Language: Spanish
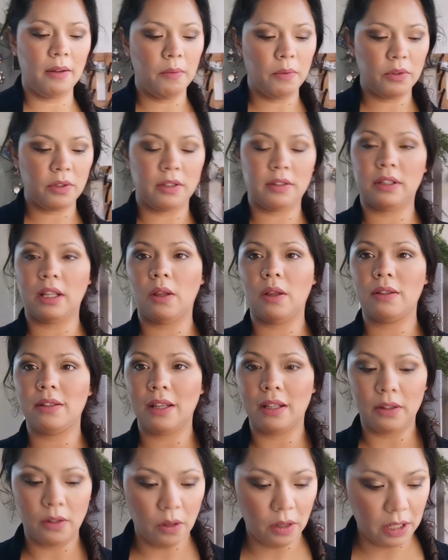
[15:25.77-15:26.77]
hemos estado
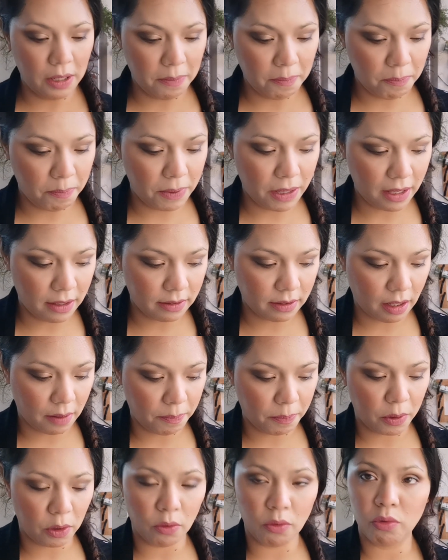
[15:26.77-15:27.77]
haciendo
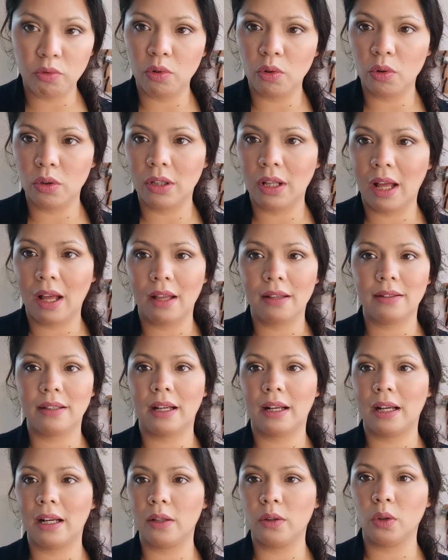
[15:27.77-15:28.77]
limpieza profunda,
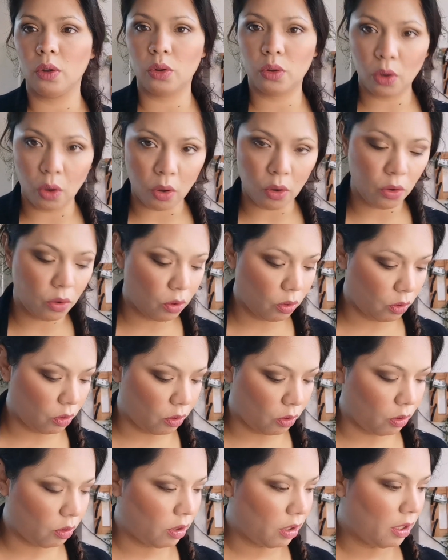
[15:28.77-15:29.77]
sacando
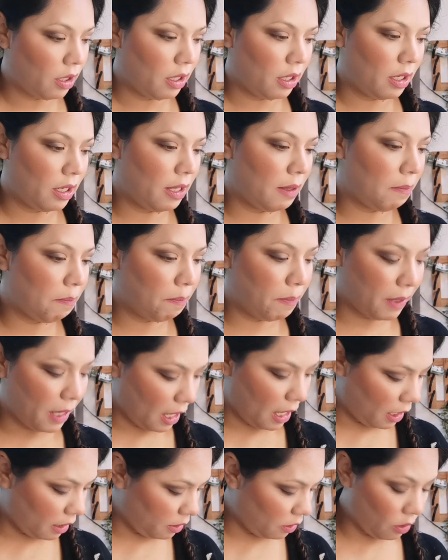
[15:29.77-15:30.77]
todo,
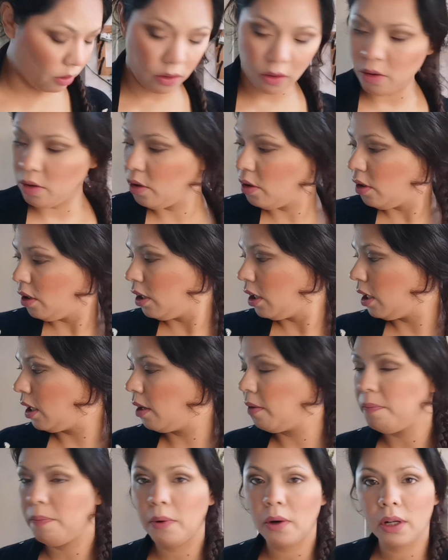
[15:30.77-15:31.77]
limpiando.
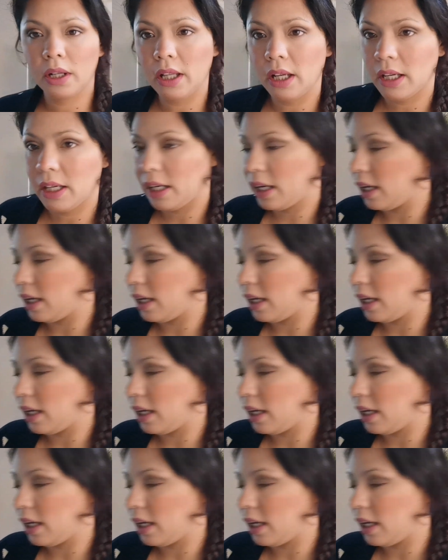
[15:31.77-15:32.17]
Y porque